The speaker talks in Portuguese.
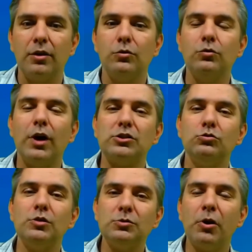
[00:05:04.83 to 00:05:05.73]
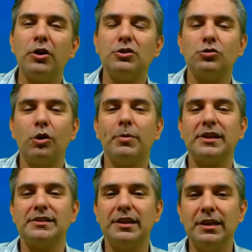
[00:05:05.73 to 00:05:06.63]
O, as duas maiores
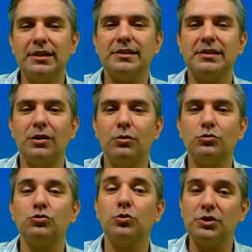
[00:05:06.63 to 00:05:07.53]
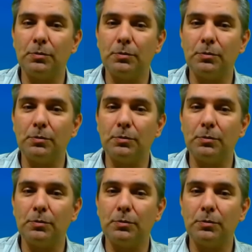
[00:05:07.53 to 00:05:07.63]
obras dele são Os Doze